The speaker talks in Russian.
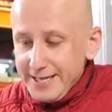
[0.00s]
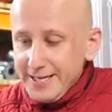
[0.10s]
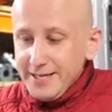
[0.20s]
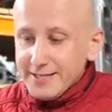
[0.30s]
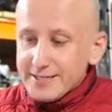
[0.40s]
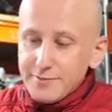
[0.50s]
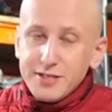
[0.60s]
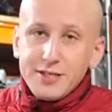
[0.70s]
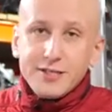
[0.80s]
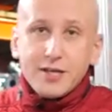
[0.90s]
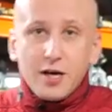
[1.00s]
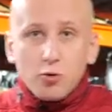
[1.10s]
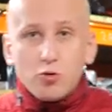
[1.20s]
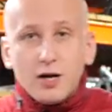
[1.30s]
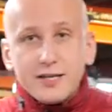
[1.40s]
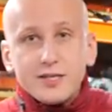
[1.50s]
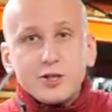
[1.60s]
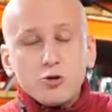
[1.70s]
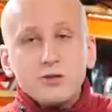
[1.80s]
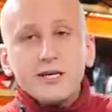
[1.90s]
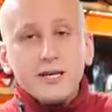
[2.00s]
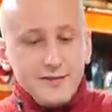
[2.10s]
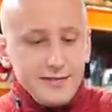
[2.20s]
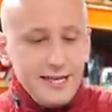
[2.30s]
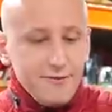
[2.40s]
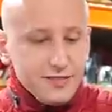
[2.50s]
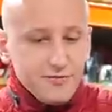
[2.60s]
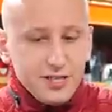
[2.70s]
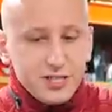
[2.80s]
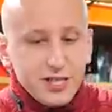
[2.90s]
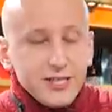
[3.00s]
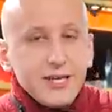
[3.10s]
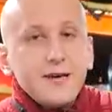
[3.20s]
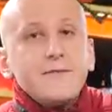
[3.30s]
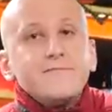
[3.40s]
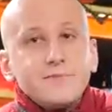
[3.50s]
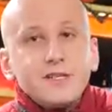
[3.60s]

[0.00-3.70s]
и заменить угольные щетки для возвращения